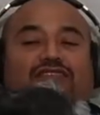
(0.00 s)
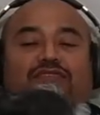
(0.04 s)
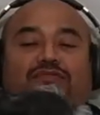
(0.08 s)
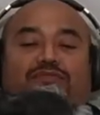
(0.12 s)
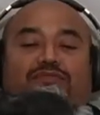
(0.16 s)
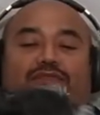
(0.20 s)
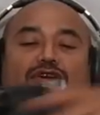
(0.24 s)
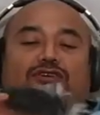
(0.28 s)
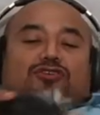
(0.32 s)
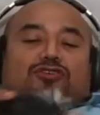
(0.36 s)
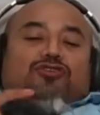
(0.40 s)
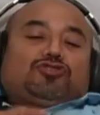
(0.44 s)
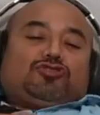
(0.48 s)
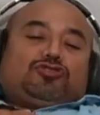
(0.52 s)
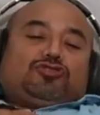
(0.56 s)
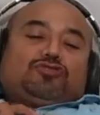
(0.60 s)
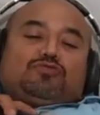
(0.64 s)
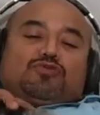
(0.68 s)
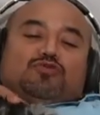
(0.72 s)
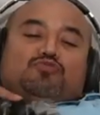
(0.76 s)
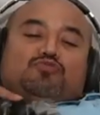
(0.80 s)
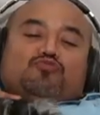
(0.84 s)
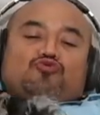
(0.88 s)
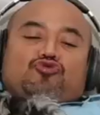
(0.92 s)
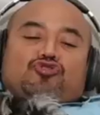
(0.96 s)
Te va a dar un
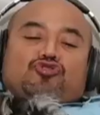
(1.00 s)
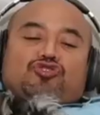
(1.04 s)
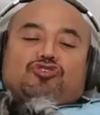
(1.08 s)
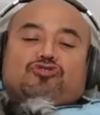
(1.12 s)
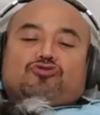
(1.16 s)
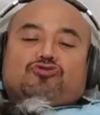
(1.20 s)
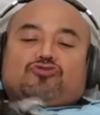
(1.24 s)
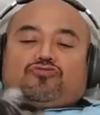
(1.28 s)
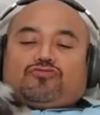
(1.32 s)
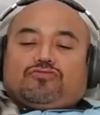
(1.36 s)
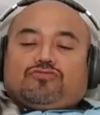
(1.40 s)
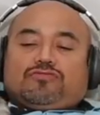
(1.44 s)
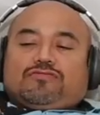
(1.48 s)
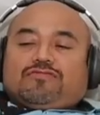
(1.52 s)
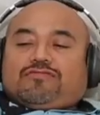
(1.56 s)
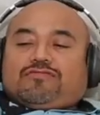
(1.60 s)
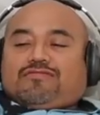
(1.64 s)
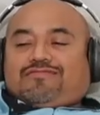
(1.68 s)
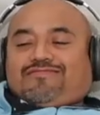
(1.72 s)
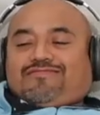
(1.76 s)
beso, Toby, vas a ver.